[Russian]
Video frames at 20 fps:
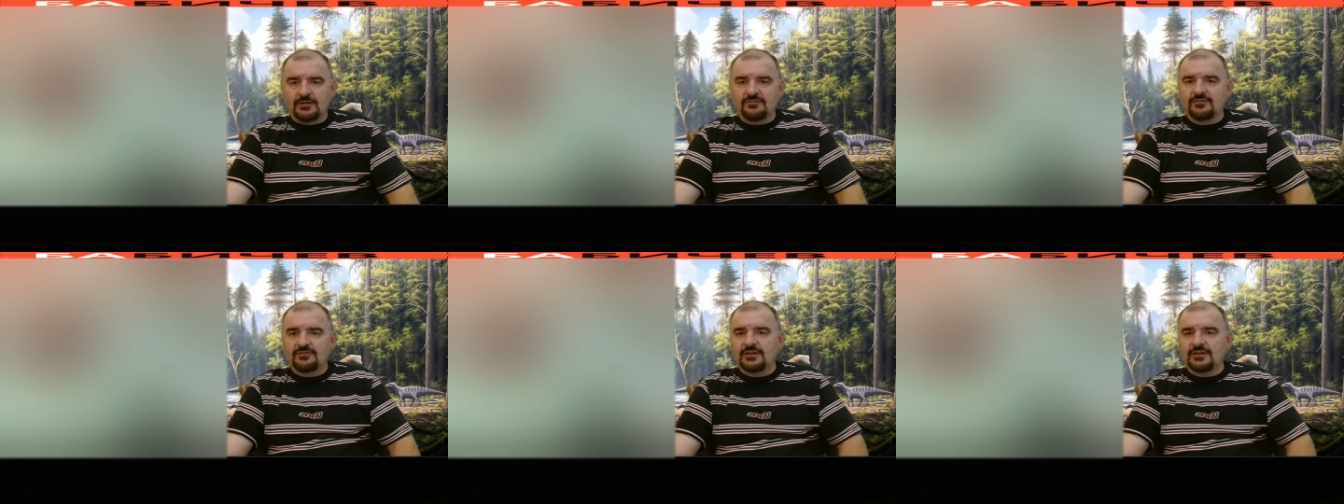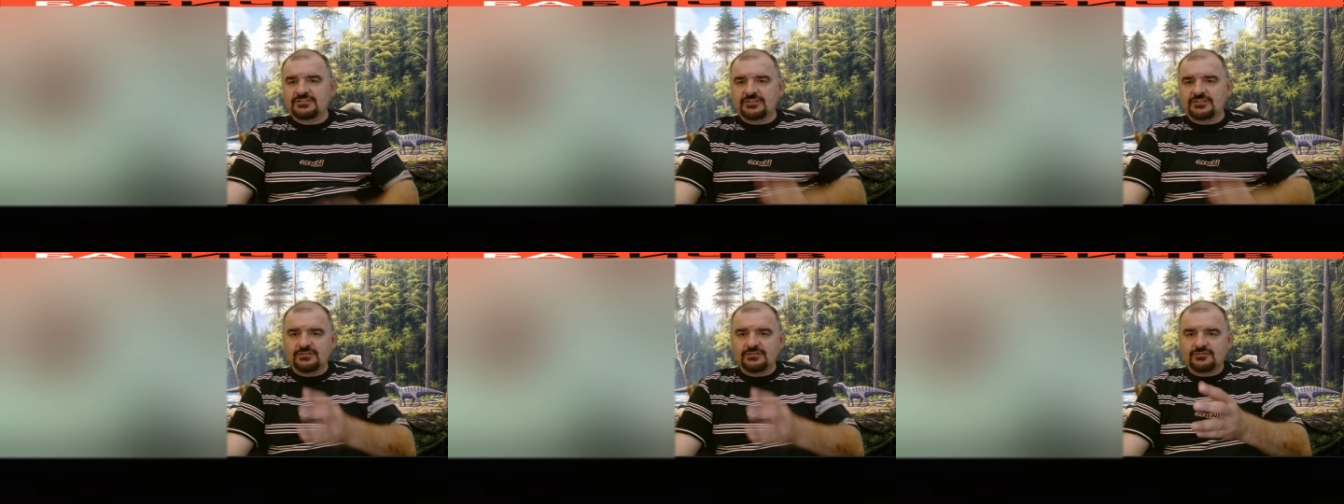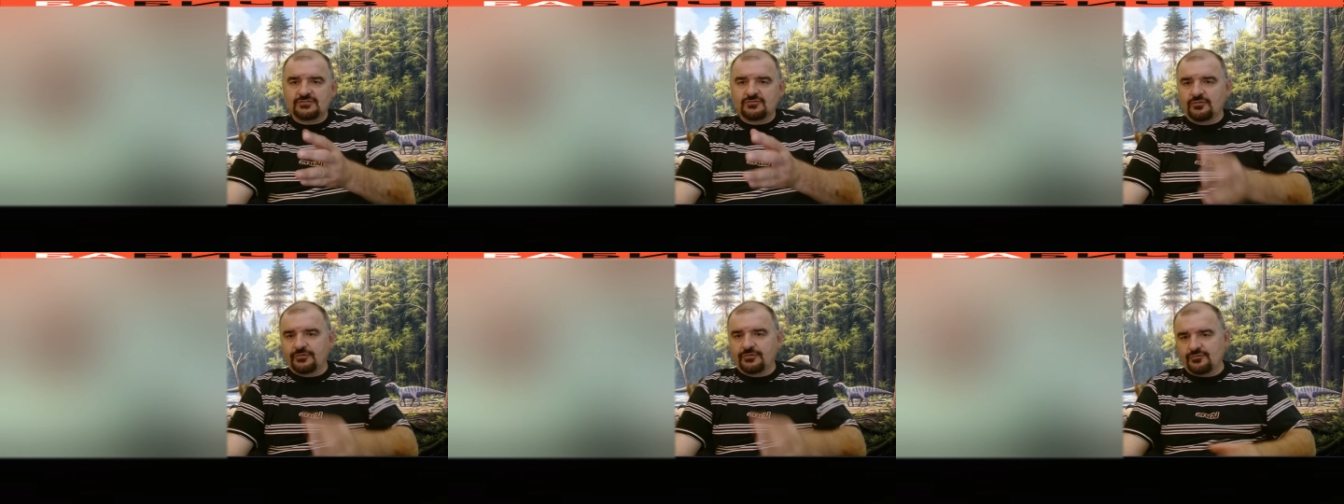вашей
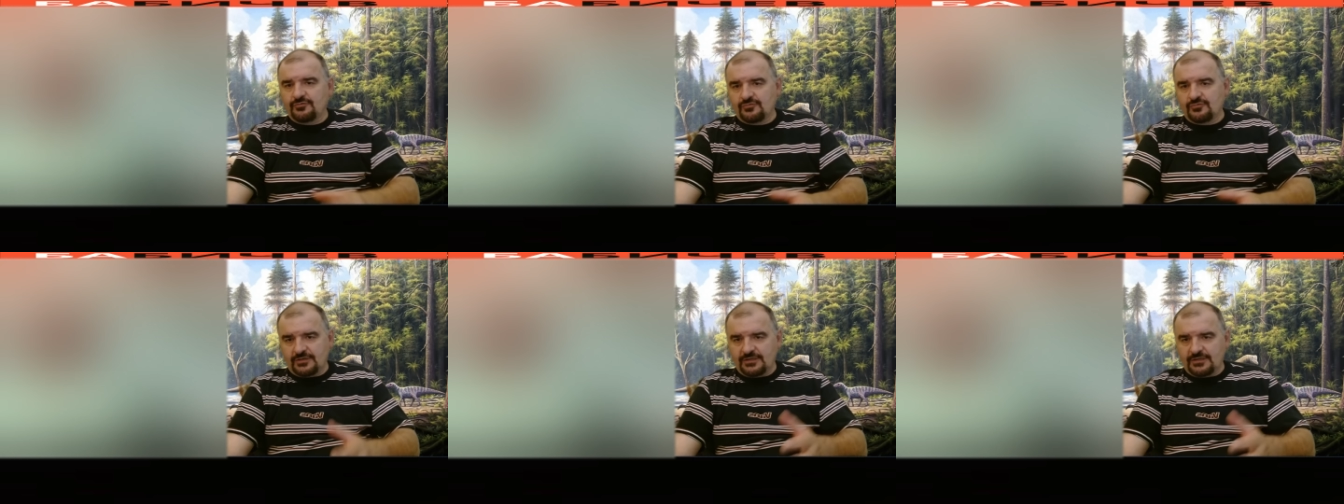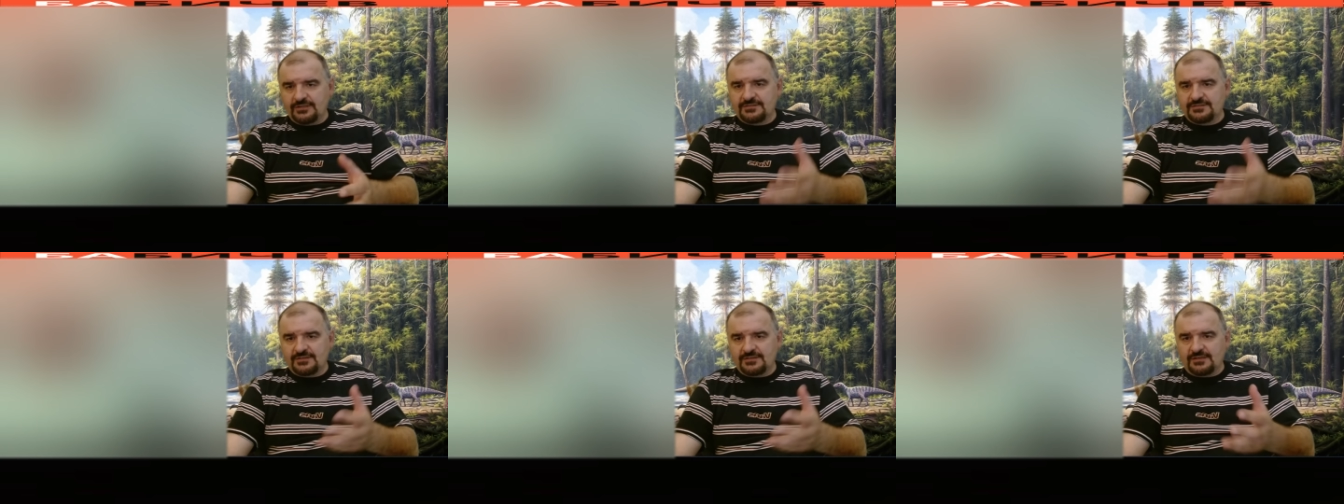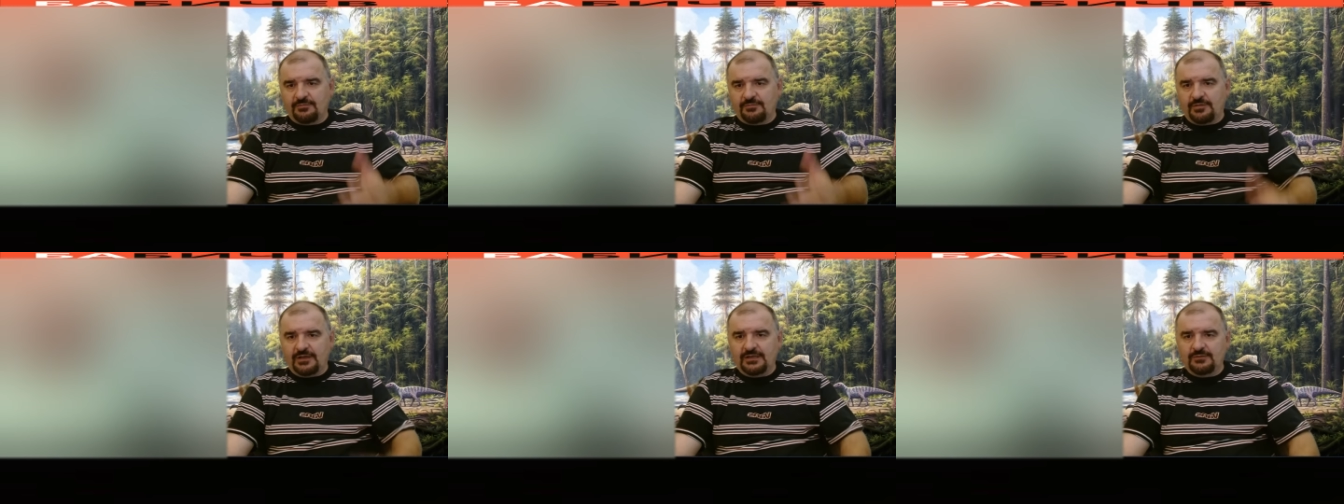истории украинцы
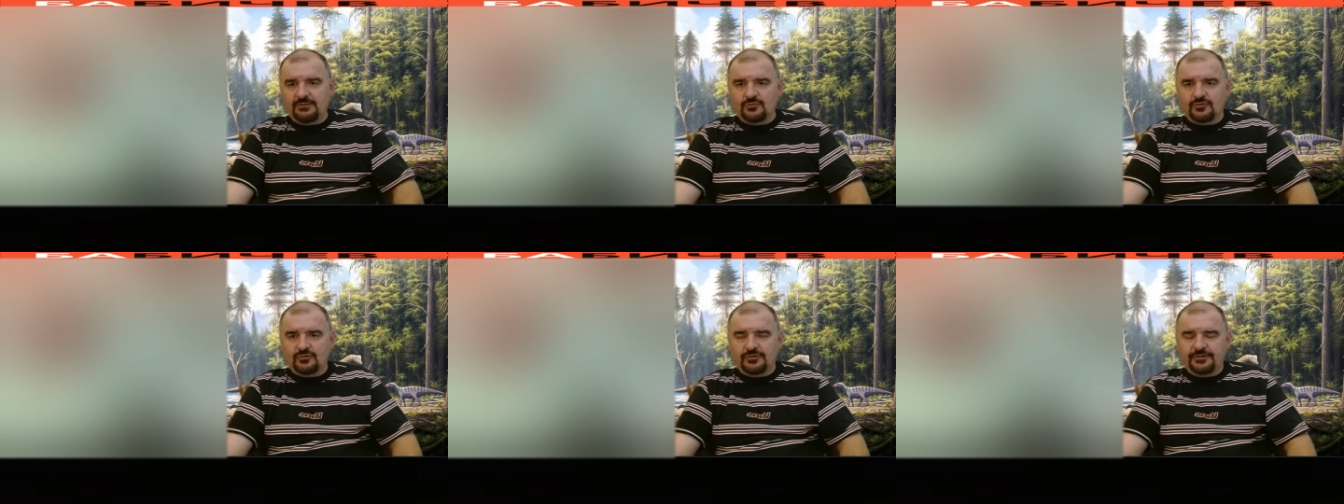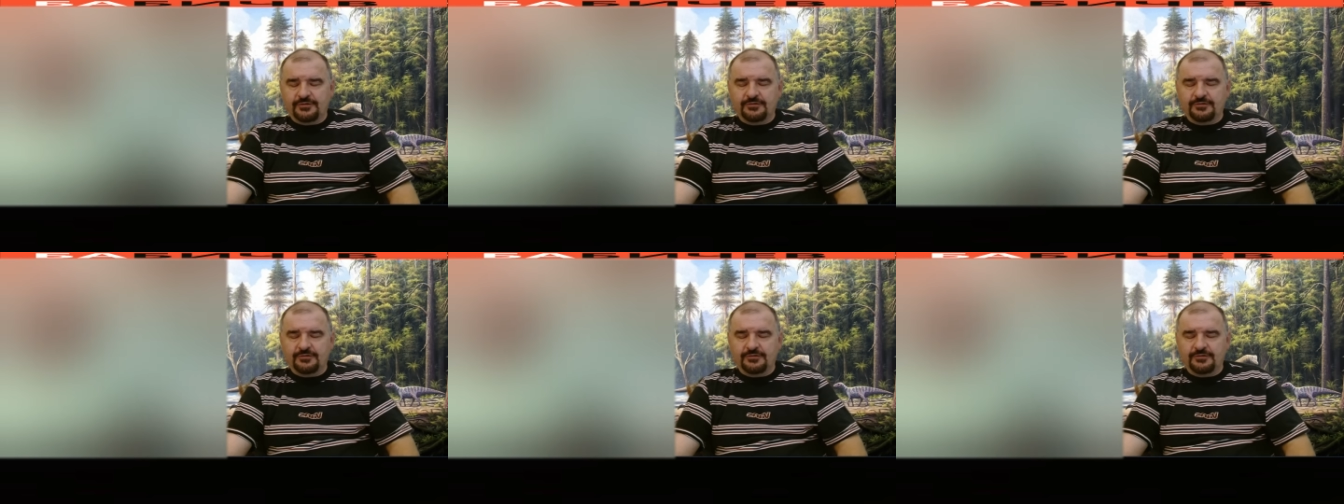копали море?